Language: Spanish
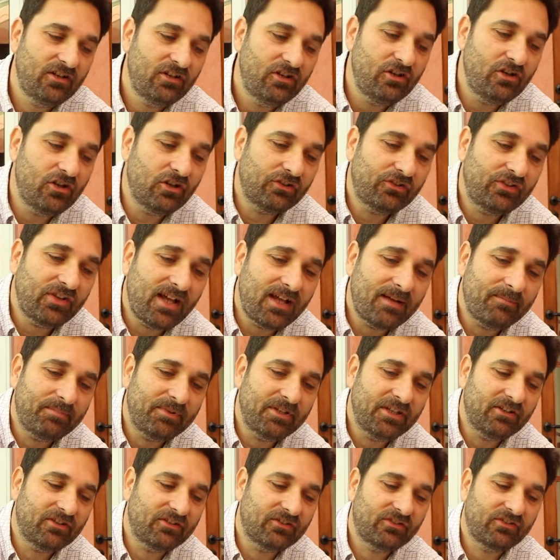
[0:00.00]
Los
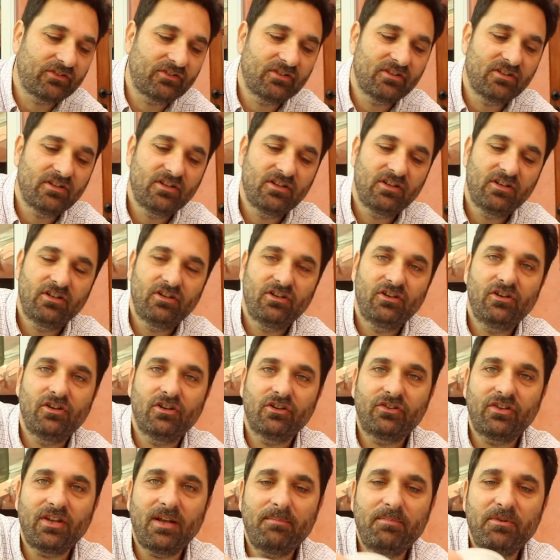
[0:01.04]
apios,
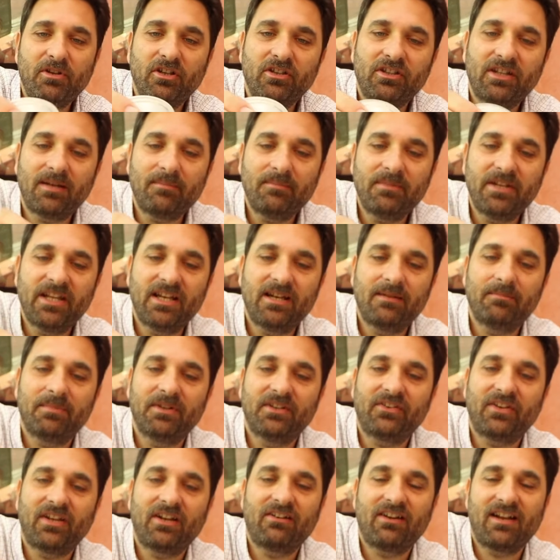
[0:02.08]
los apios también
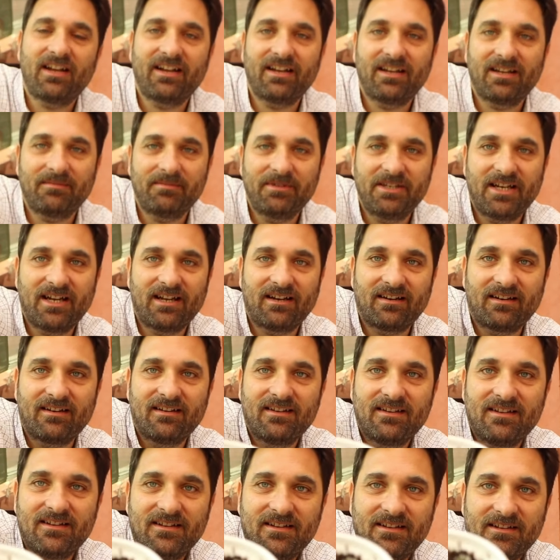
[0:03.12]
empezaron a germinar.
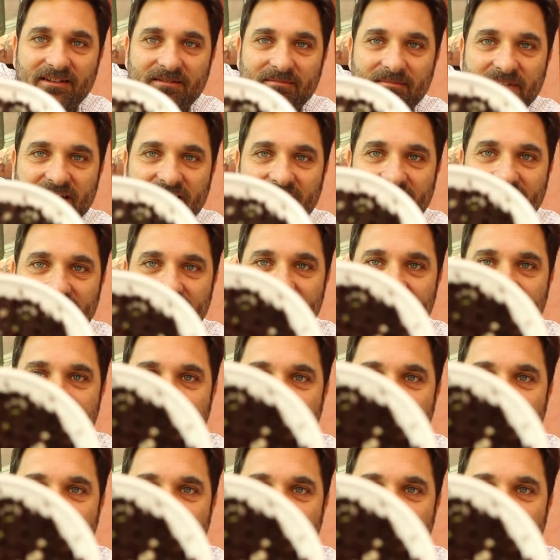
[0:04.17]
Mirá,